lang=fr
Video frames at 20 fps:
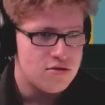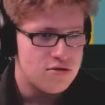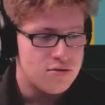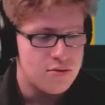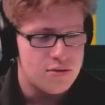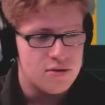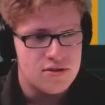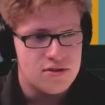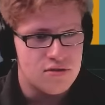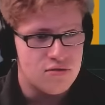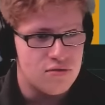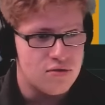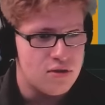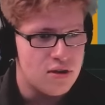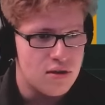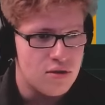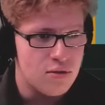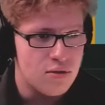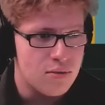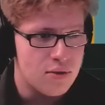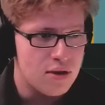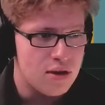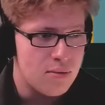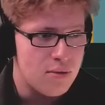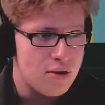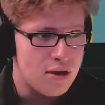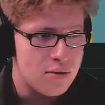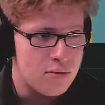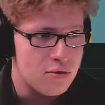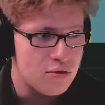Je sais pas si vous avez compris la
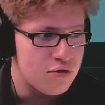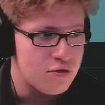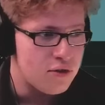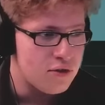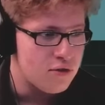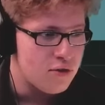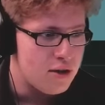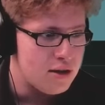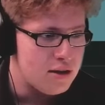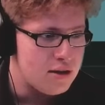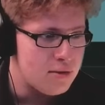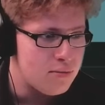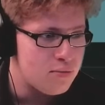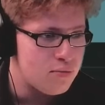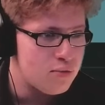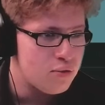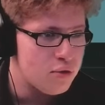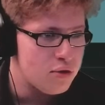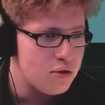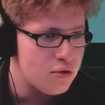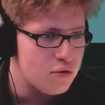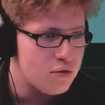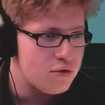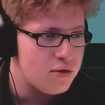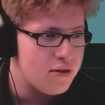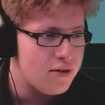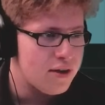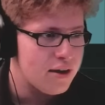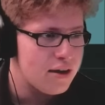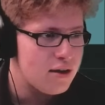blague, mais de toute façon, elle était pourrie, donc
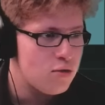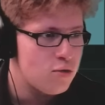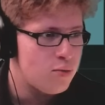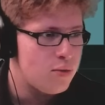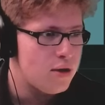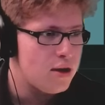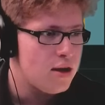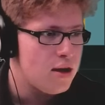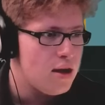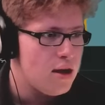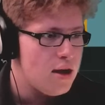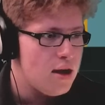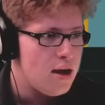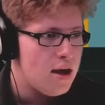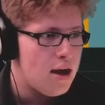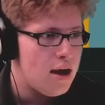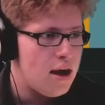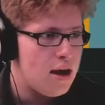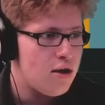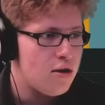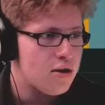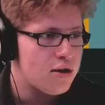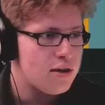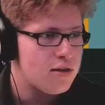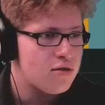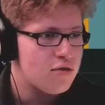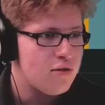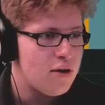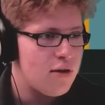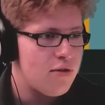vous avez rien loupé. Alors,
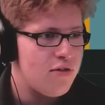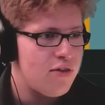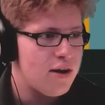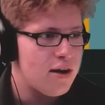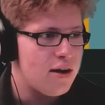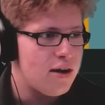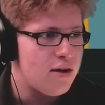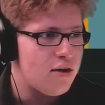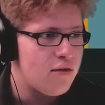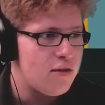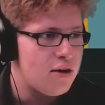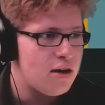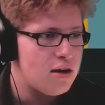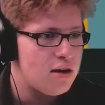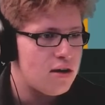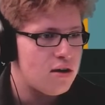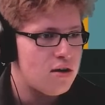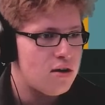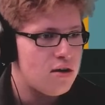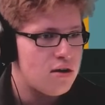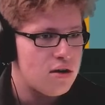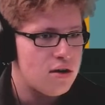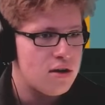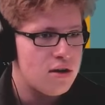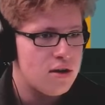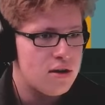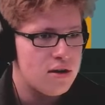qu'est-ce qu'on va faire là On va.